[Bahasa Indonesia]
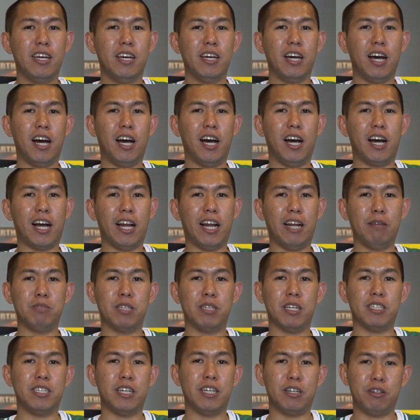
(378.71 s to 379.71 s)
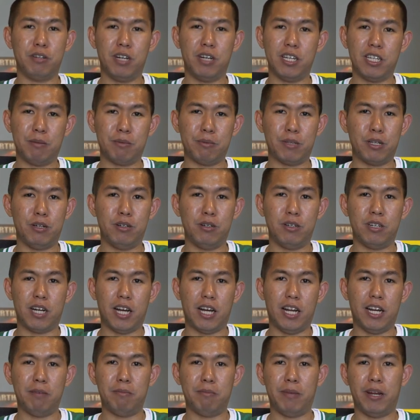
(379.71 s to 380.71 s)
Uh, kalian bisa share juga siapa tahu
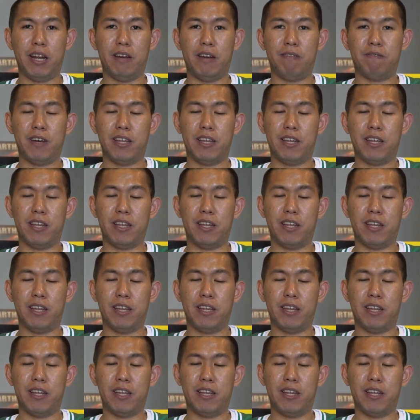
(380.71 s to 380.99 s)
kalian mainin